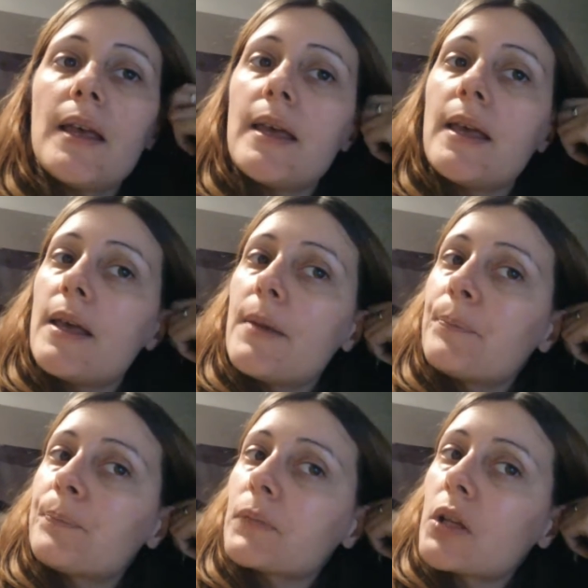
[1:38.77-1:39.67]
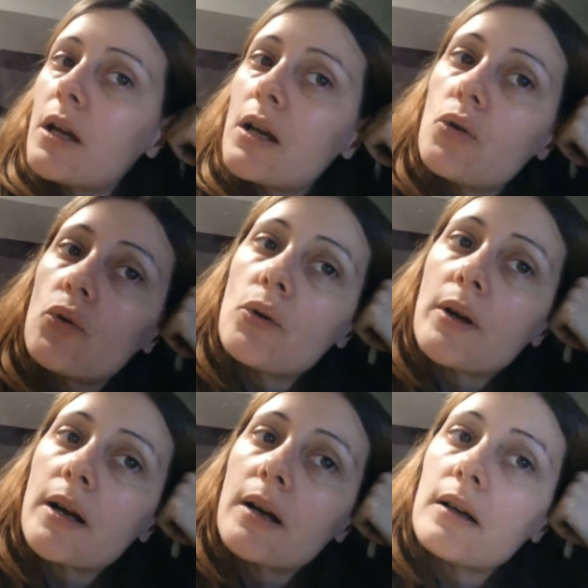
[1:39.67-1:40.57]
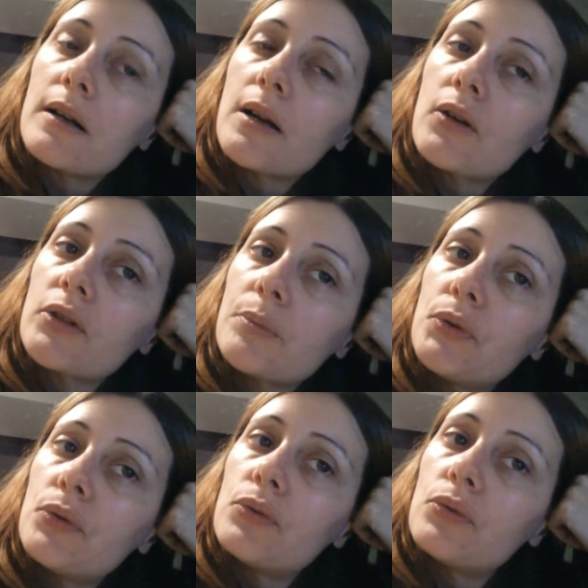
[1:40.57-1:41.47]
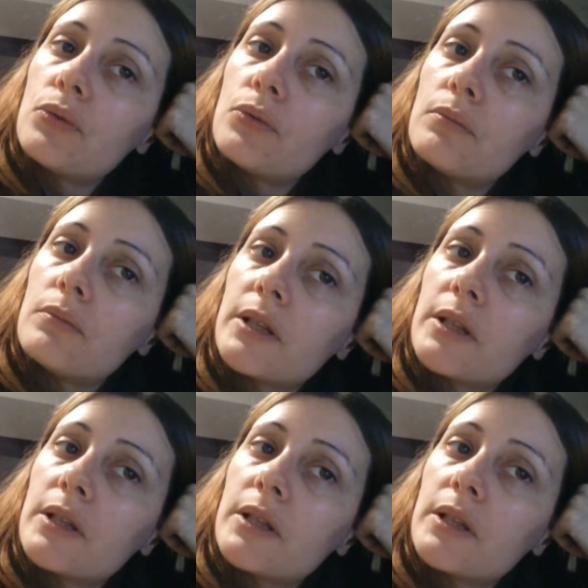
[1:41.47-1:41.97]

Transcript: E mm, allora la cosa più